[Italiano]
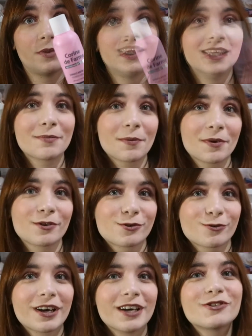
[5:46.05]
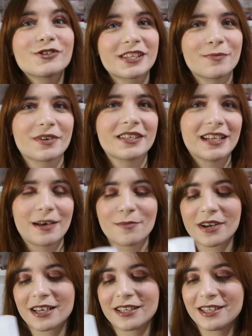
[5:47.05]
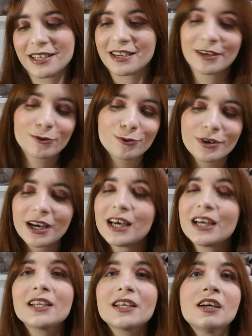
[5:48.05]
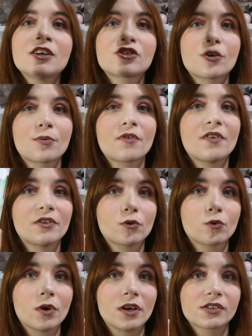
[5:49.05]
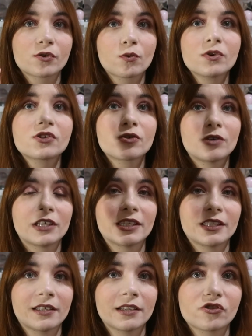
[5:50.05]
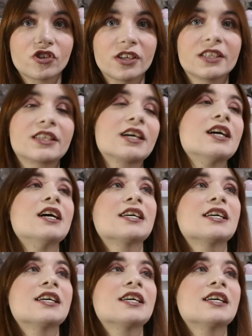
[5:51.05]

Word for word: E sempre per lo struccaggio, sempre della marca di Naturaline, sto provando questo. Questo è un latte detergente.